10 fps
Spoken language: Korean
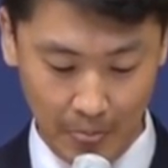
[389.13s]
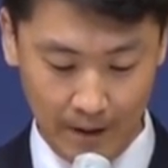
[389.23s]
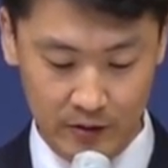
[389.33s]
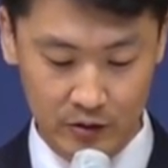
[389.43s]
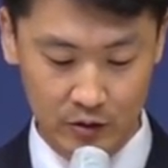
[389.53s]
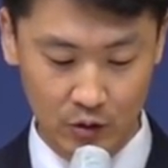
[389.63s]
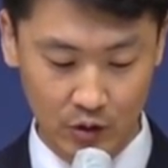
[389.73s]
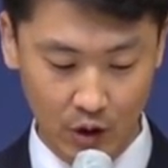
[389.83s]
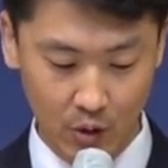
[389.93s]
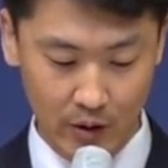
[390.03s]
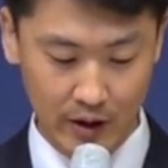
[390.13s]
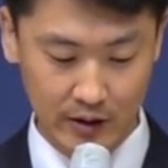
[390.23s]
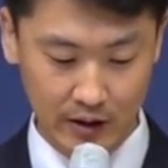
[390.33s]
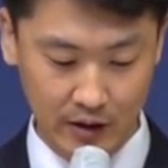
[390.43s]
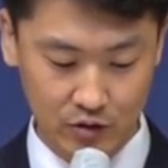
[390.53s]
그들도 여호와의
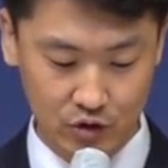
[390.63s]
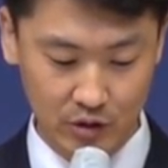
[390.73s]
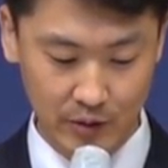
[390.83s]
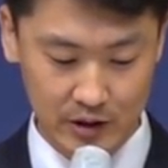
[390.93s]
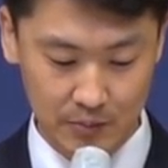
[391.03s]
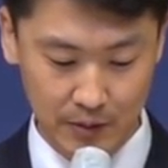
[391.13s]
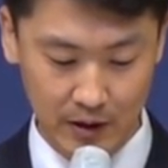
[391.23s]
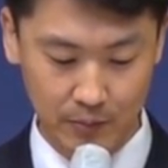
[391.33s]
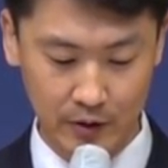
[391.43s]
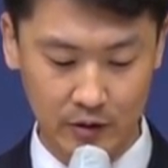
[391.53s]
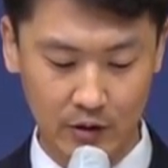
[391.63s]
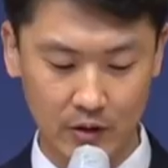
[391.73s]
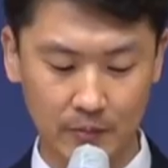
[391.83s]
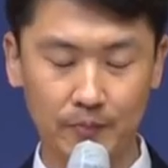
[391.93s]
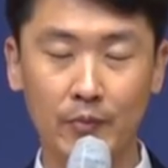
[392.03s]
날에 주님의 심판 앞에서